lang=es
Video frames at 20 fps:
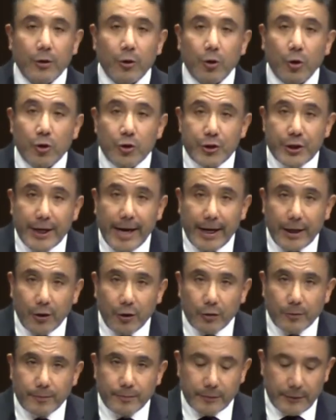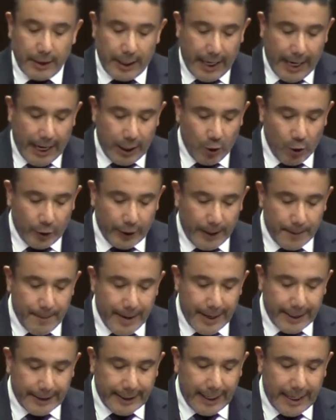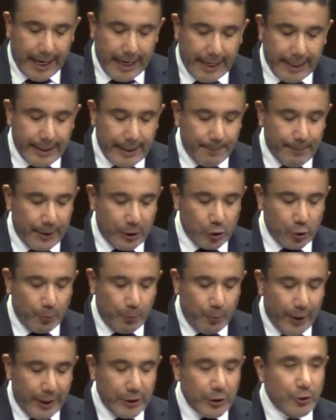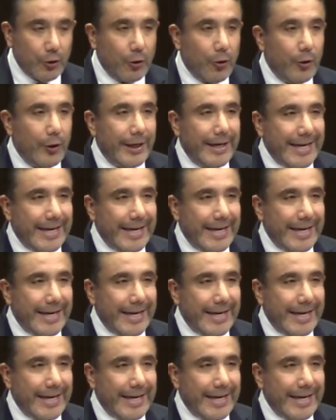Contrario a lo que marca la ley de presupuesto